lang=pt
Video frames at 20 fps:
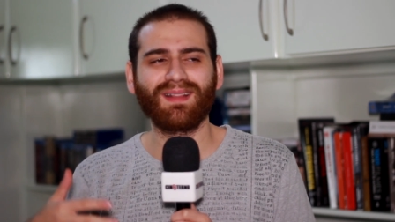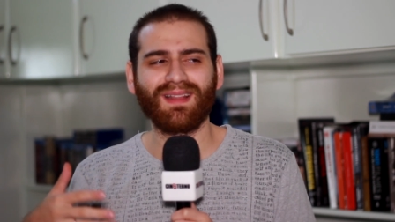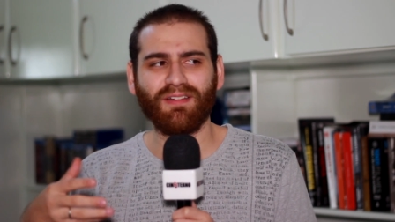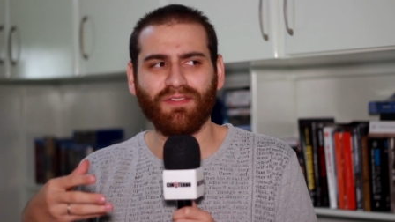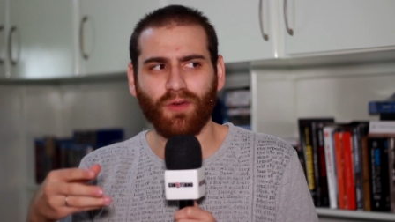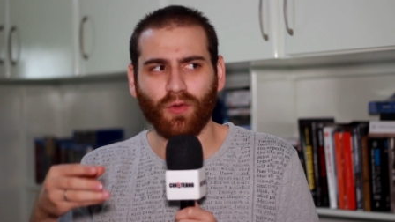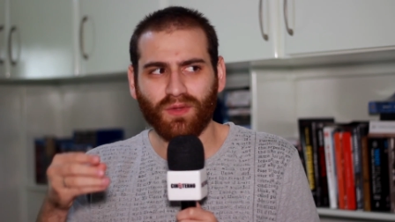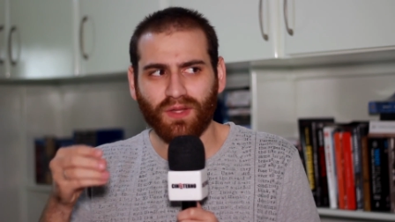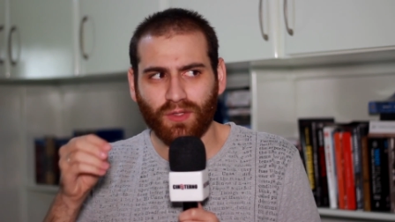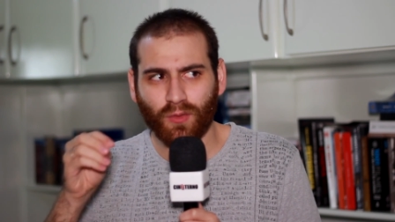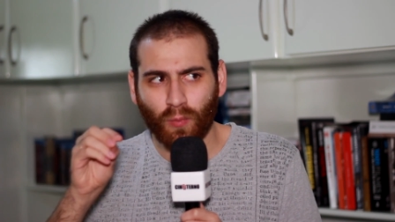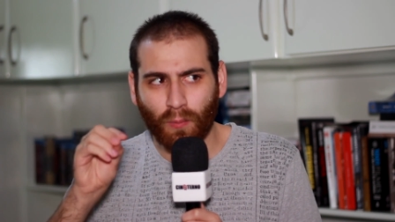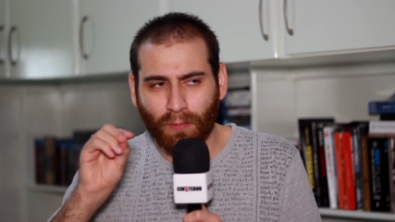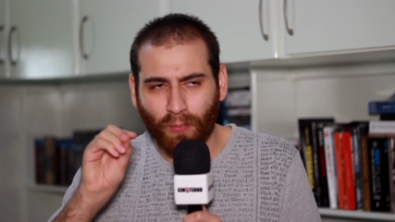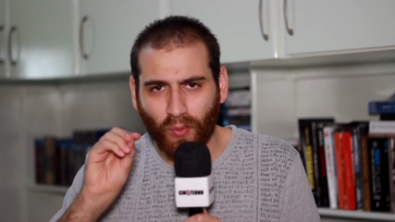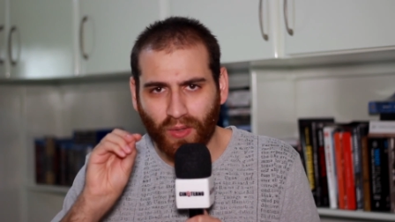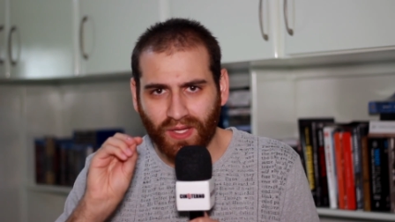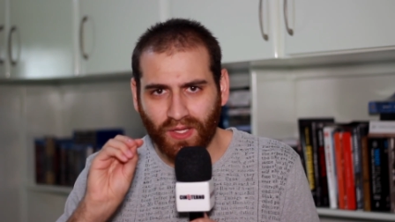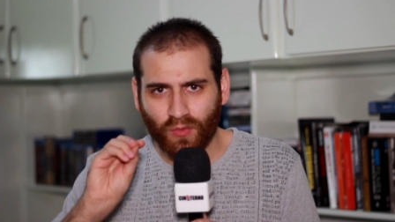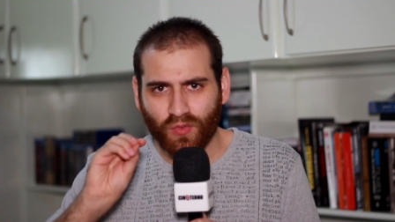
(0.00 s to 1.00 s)
tá faltando um
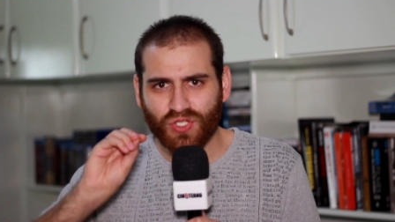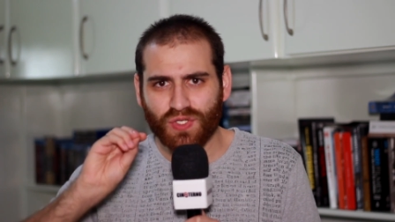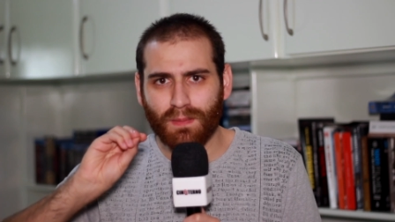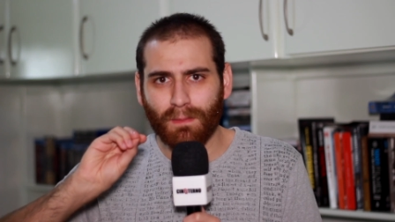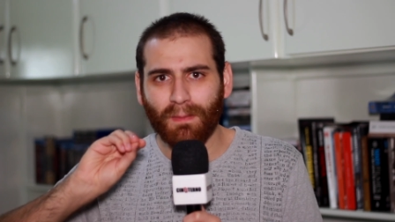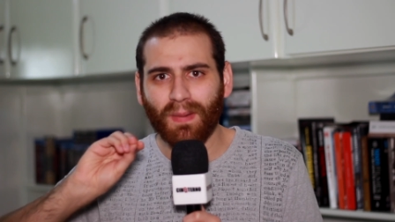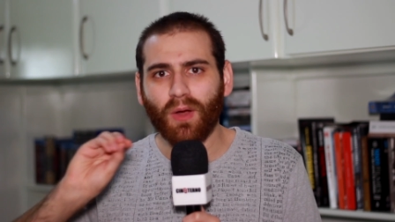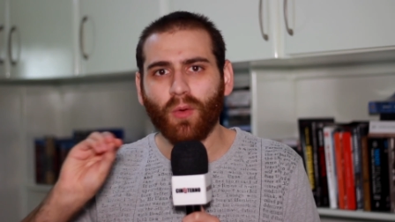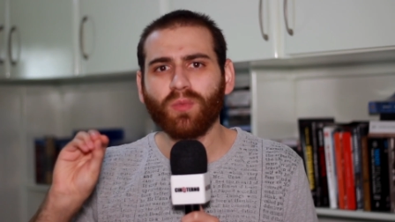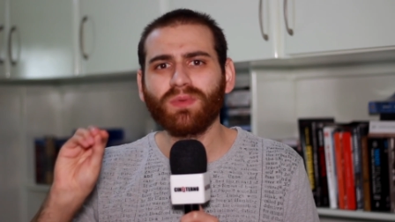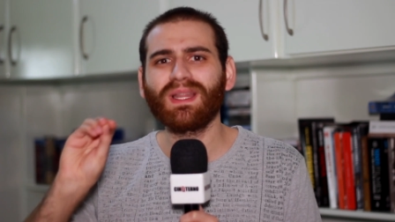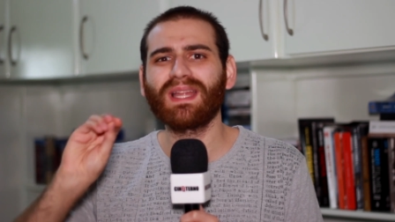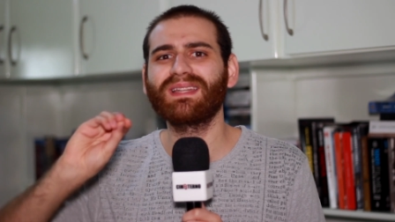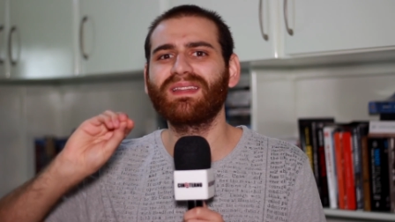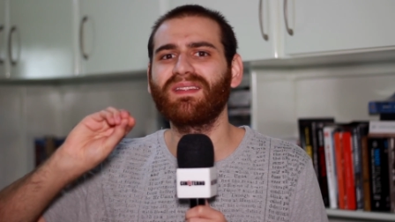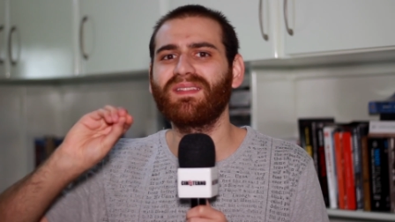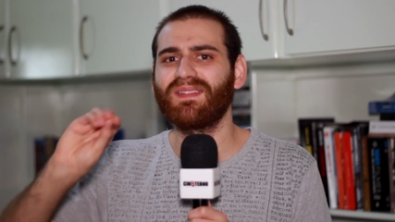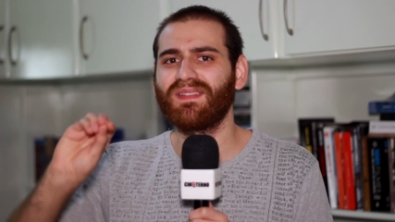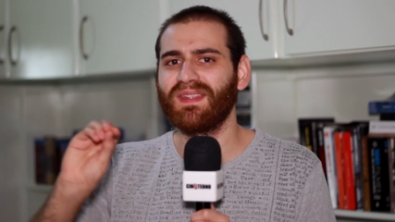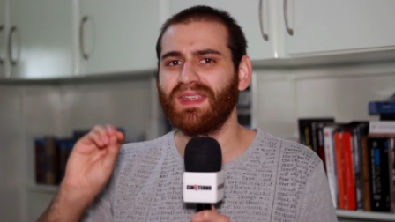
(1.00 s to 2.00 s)
pouquinho de mão da
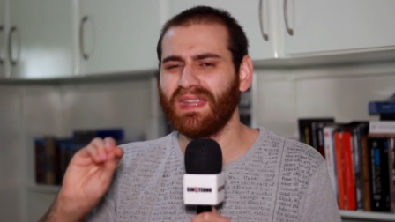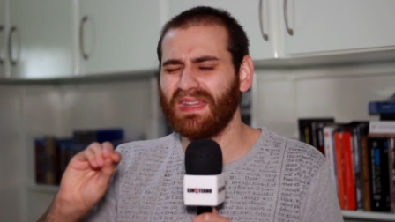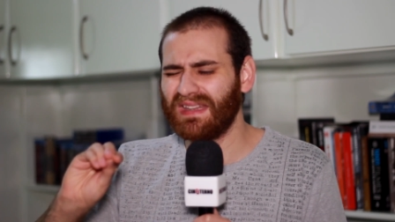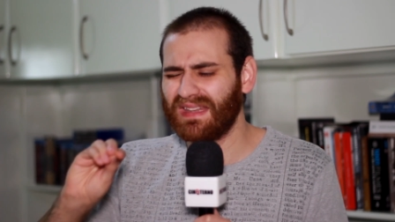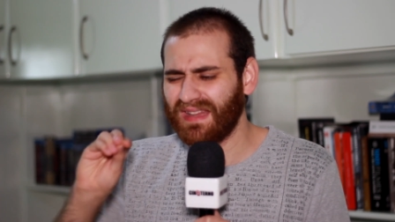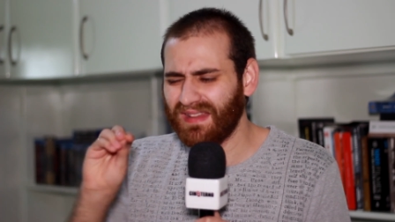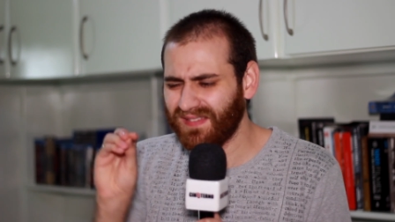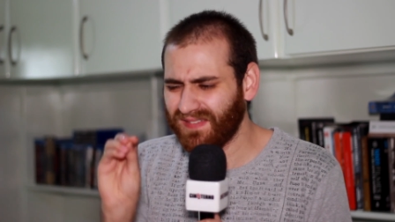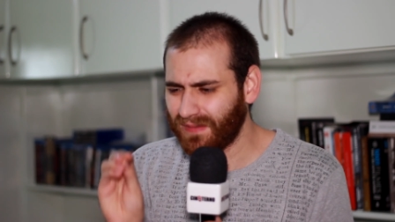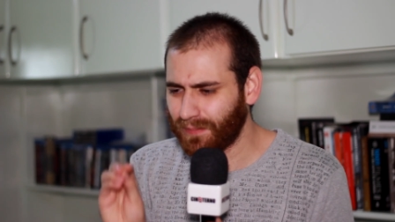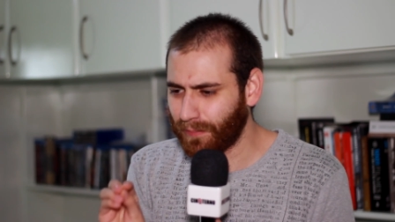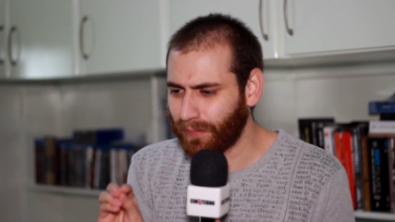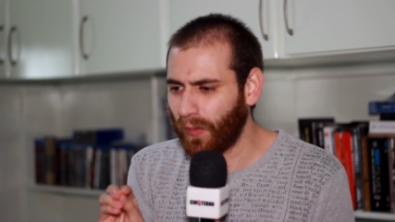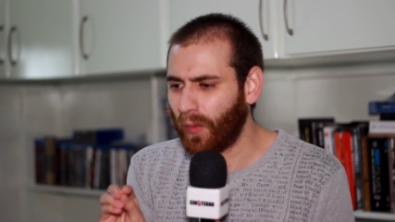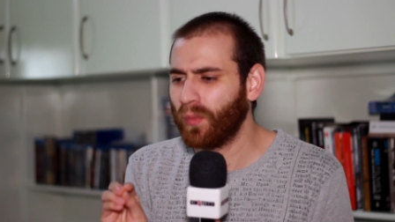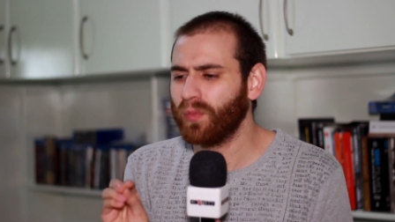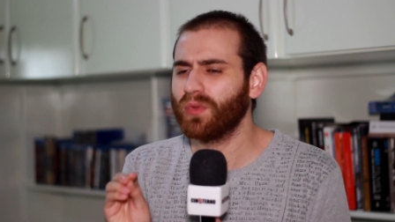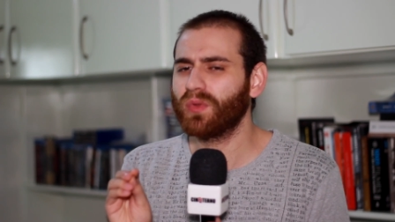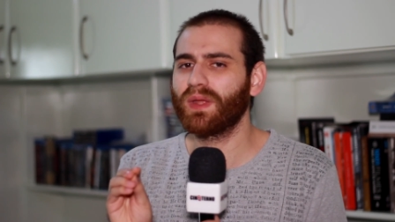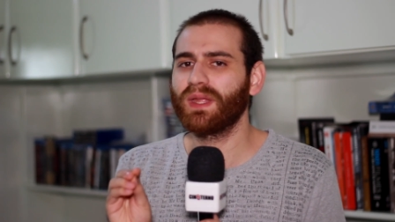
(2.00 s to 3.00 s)
DC nesse
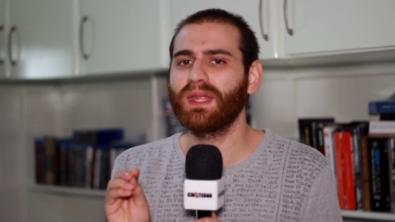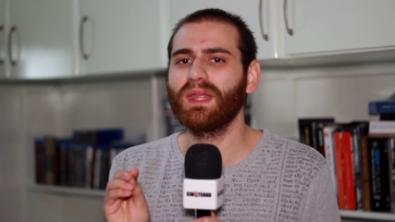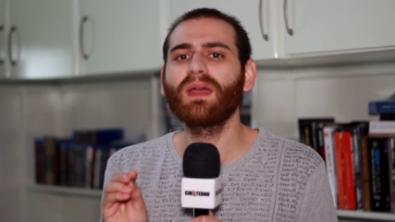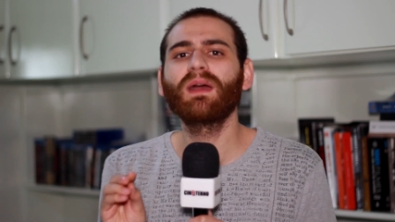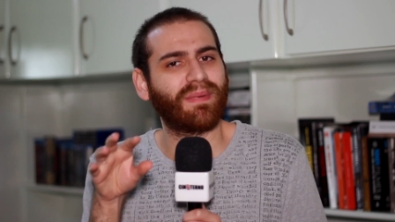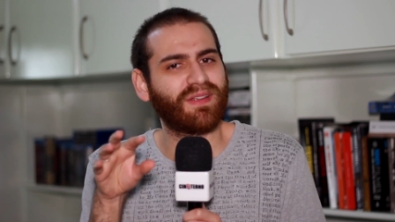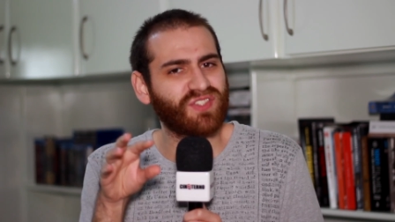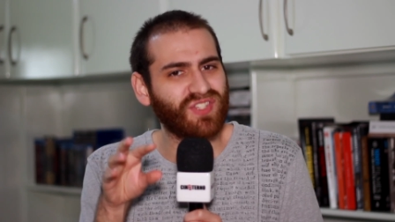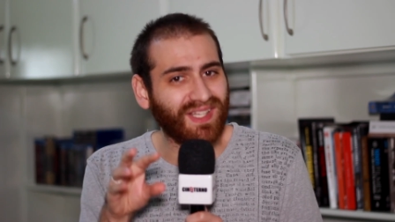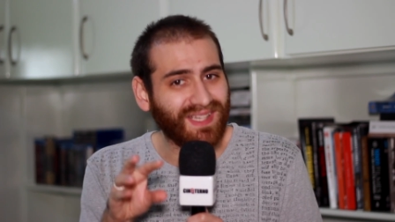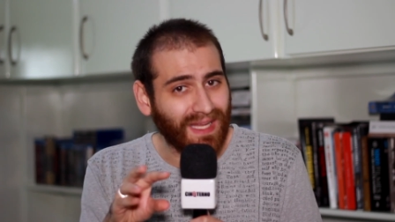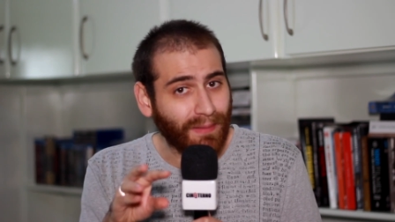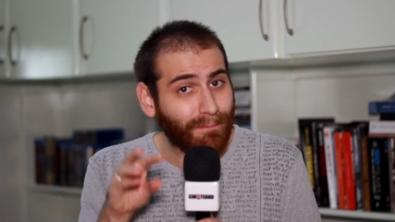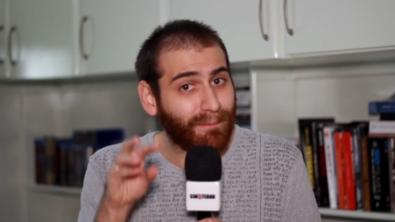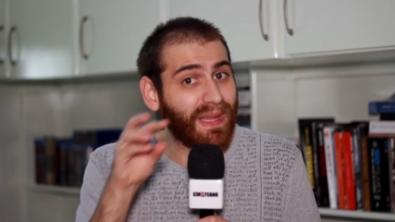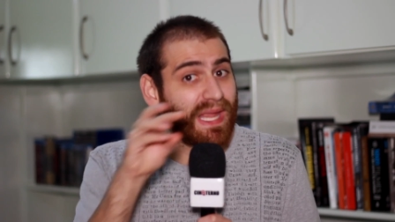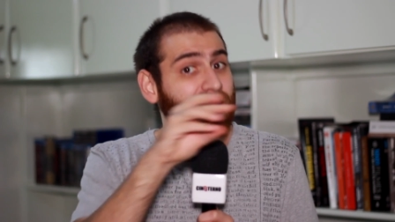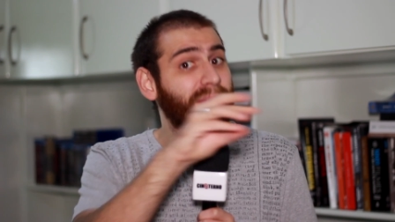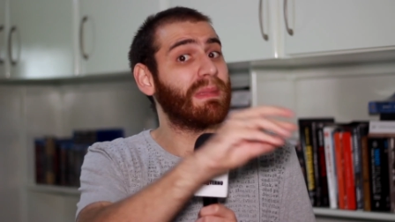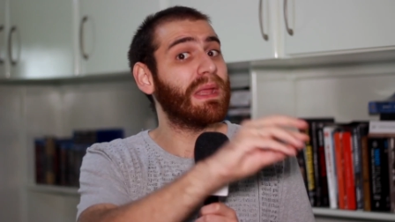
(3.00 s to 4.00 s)
ponto aí, mas já tá
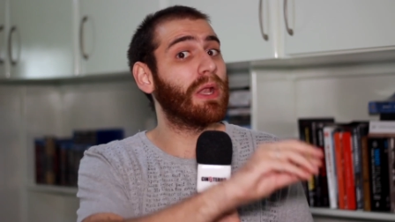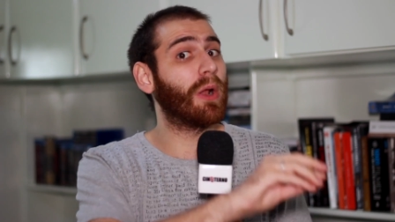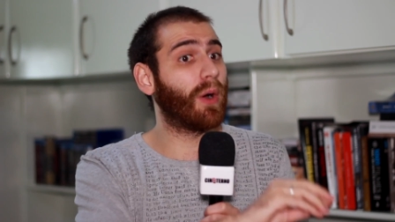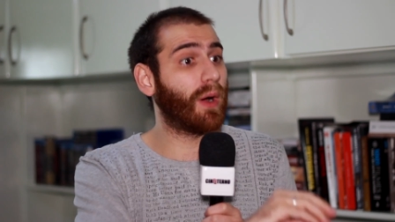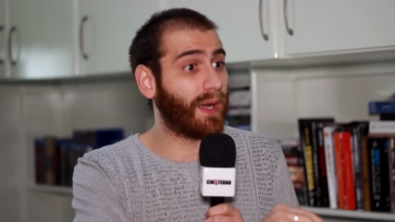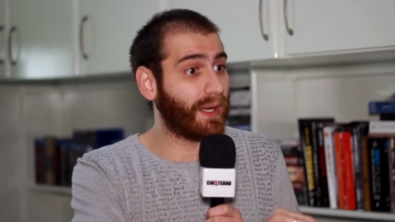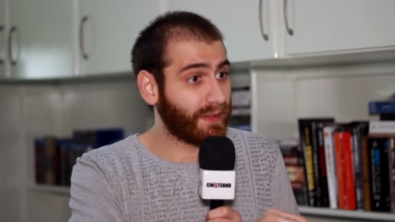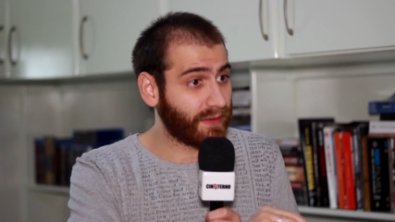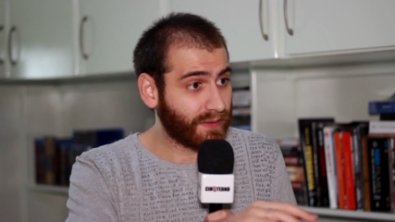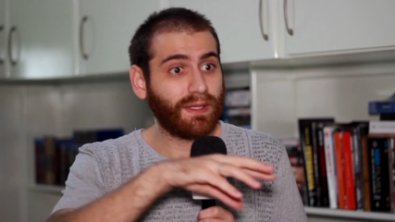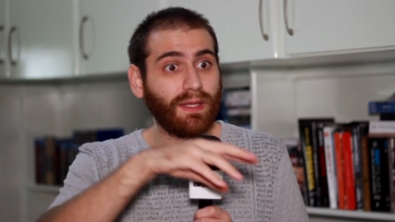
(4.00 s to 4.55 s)
bem melhor